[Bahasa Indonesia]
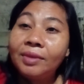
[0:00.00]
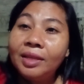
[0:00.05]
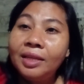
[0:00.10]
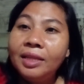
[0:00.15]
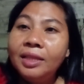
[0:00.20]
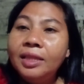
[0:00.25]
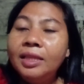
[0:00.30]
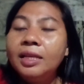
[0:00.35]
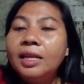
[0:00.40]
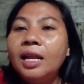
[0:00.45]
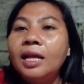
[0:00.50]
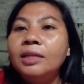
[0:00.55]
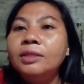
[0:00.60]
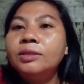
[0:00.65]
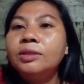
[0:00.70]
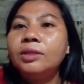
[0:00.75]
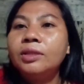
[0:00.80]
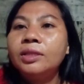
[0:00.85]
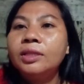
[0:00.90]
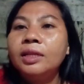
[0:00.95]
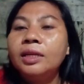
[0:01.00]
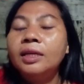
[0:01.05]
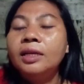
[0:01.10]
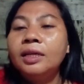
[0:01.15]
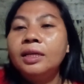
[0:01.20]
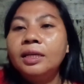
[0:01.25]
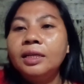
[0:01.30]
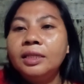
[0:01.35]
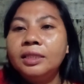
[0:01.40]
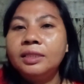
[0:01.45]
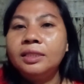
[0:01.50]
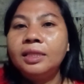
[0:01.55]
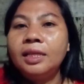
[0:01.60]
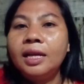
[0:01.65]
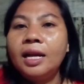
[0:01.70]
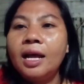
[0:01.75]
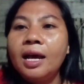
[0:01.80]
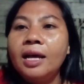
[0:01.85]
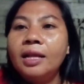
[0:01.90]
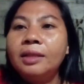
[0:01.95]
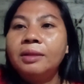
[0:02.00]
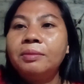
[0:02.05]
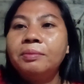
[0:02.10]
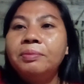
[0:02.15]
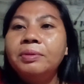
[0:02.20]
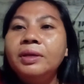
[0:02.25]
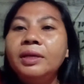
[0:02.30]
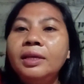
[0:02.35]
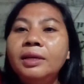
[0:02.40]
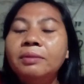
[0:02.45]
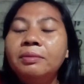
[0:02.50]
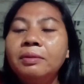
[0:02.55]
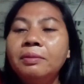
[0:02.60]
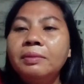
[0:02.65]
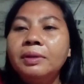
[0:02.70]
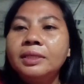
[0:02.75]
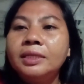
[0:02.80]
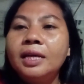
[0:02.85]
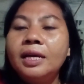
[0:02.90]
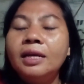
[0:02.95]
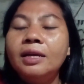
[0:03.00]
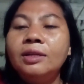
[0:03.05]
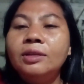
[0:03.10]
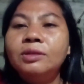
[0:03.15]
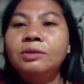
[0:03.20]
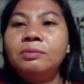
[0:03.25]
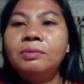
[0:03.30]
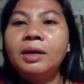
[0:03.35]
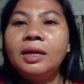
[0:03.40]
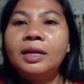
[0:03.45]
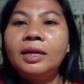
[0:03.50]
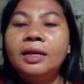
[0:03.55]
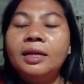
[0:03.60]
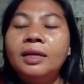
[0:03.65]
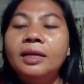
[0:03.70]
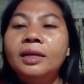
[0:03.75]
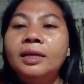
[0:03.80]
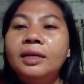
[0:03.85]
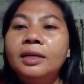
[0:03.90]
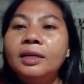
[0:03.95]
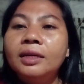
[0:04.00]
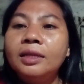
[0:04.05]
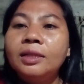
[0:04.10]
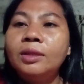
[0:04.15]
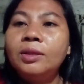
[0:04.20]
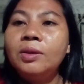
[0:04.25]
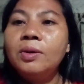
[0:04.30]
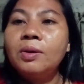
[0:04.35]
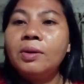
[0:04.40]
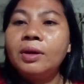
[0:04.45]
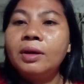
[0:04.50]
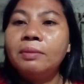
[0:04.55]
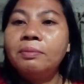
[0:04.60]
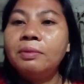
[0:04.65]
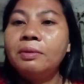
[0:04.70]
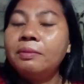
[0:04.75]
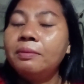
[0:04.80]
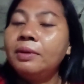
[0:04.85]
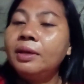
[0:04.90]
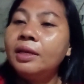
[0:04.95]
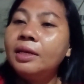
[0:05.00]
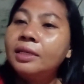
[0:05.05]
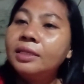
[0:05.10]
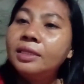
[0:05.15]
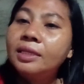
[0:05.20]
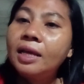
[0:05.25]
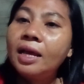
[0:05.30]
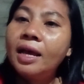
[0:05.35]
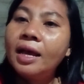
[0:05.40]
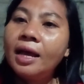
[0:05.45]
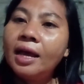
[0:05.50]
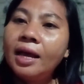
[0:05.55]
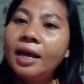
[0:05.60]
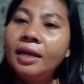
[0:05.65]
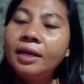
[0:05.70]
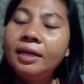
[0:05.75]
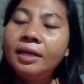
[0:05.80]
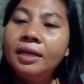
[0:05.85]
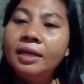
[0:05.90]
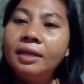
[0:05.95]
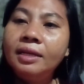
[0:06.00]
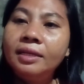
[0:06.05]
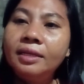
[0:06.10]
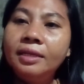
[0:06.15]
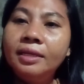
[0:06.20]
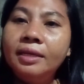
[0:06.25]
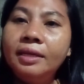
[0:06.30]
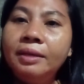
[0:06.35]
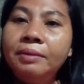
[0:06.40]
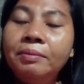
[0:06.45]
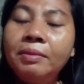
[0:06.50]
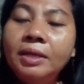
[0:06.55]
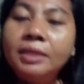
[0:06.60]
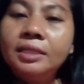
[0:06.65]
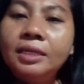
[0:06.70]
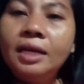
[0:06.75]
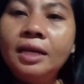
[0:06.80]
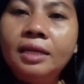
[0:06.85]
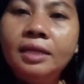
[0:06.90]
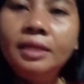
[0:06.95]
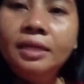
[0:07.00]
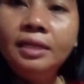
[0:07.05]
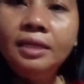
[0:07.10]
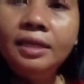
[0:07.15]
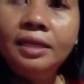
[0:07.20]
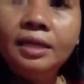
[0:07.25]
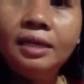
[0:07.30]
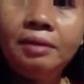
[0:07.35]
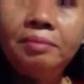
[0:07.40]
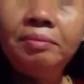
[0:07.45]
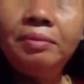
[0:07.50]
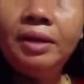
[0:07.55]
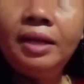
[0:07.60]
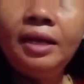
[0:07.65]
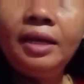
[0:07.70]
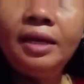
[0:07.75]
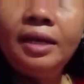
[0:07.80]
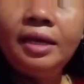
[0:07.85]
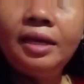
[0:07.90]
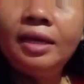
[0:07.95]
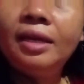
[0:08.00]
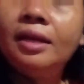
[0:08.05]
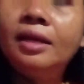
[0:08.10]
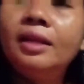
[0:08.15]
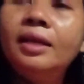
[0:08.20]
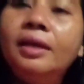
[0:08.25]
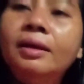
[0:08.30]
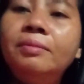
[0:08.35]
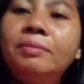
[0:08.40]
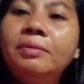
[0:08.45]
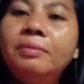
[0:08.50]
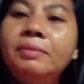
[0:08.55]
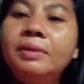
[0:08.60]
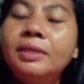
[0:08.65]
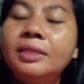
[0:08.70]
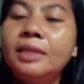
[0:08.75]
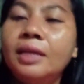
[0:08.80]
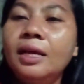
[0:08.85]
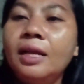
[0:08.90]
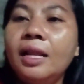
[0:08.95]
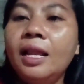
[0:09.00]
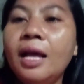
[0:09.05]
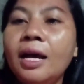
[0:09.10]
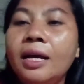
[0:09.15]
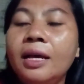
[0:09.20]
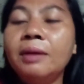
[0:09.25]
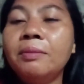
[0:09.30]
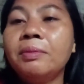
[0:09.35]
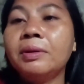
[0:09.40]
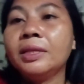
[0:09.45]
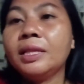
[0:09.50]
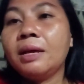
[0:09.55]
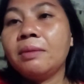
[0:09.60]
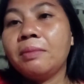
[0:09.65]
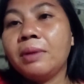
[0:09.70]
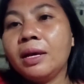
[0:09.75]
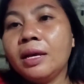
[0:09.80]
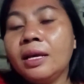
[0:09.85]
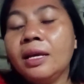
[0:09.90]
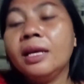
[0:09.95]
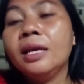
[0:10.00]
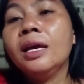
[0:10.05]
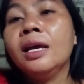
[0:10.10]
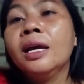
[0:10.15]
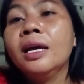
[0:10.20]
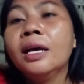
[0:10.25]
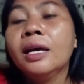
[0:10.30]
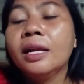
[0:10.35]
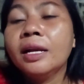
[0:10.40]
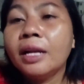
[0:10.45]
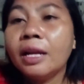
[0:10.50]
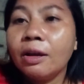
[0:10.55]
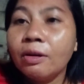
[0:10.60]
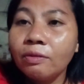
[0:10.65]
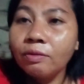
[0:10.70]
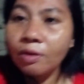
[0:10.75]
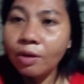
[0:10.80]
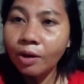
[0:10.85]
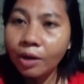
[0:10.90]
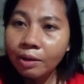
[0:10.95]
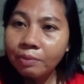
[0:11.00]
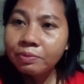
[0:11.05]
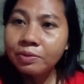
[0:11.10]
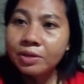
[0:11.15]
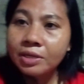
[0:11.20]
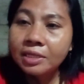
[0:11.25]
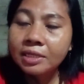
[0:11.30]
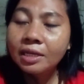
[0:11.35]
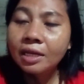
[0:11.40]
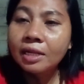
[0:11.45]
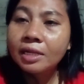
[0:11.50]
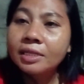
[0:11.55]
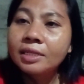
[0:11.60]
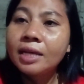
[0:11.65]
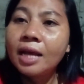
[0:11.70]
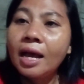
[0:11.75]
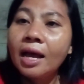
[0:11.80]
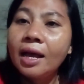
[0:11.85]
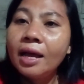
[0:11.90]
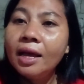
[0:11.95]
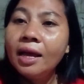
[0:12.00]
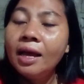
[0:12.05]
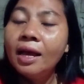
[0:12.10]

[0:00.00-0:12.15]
ini dilanjut istirahat ini ya pemirsa ini cuman ngeduh ke pemirsa di Mas Andi nginep neng kene ya, pemirsa lagi pertama ini neng vlog Ibu Iselsa